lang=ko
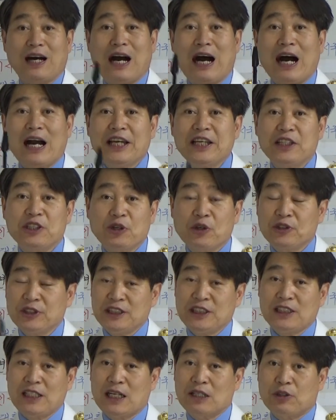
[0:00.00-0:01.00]

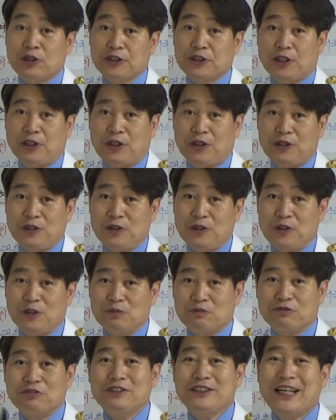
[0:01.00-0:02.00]
아이러니한 거죠?
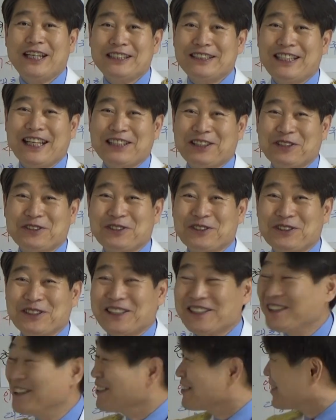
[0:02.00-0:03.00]
문재인
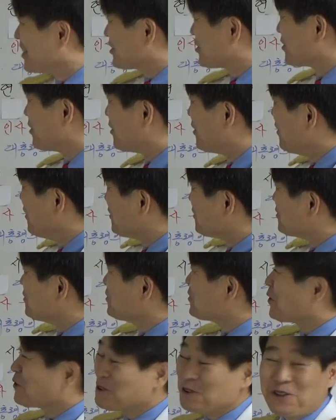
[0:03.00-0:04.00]
대통령이 그랬죠.
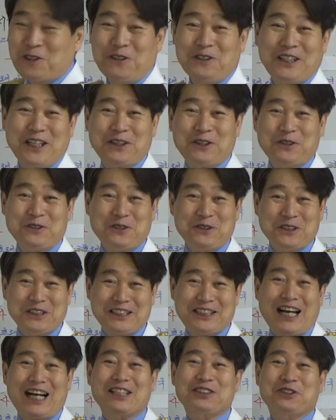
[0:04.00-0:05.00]
윤석열
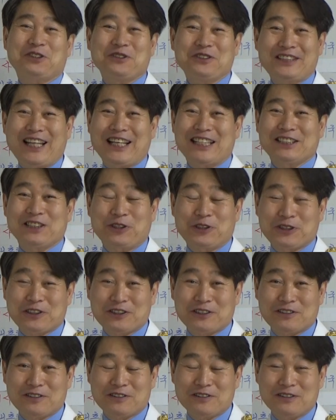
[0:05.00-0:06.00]
대통령이 당선되는 것
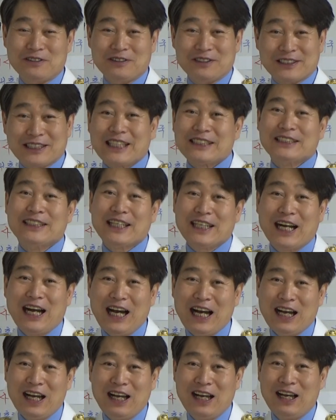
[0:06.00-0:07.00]

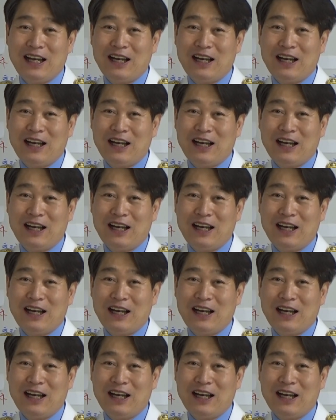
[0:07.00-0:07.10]
자체가